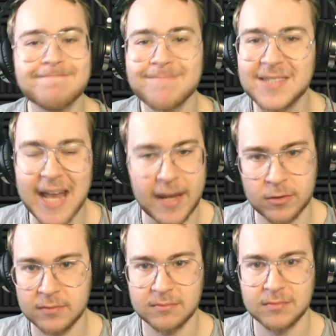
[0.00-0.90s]

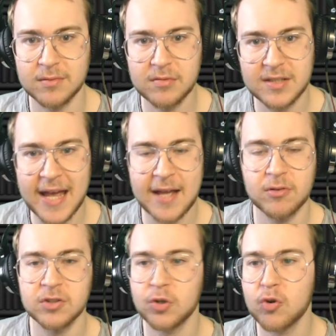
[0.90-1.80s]
Zero,
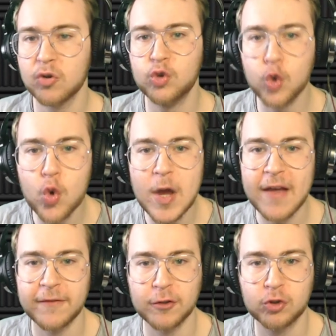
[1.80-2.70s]
zero. Sono
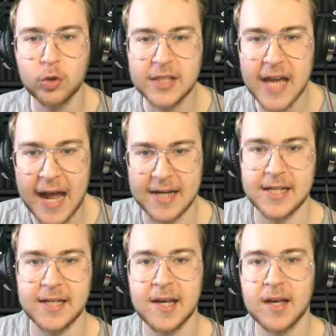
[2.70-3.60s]
due fottuti
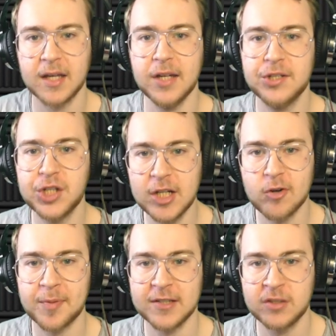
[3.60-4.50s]
anni che
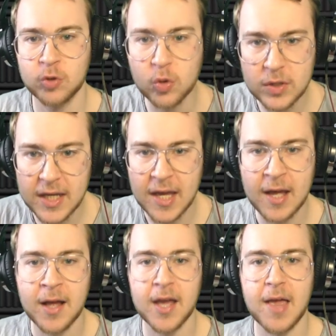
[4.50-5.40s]
giro per studi
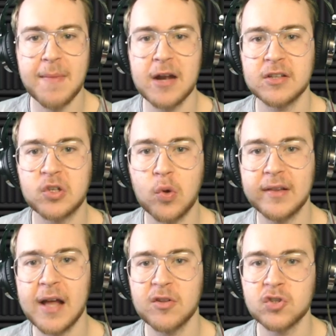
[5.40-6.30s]
e mi hanno
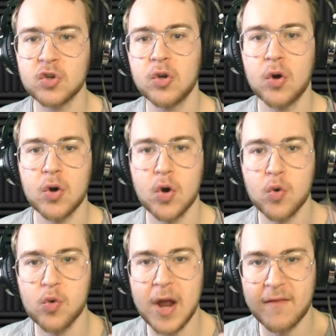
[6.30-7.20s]
ascoltato solo
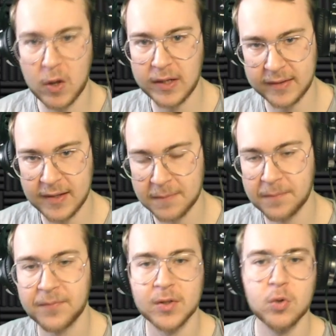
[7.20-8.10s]
una volta.
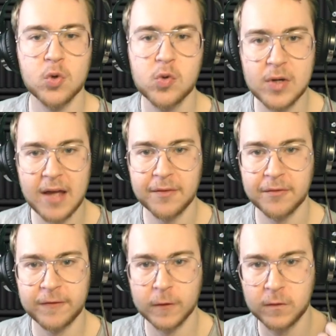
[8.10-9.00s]
Una
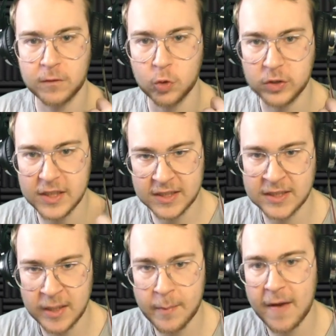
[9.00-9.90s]

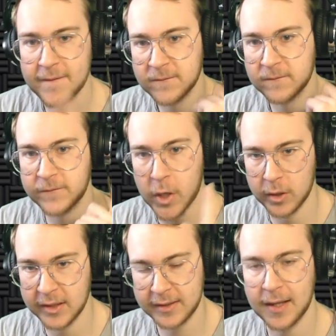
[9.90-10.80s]
fottutissima
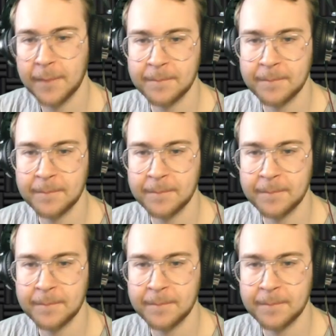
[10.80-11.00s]
volta.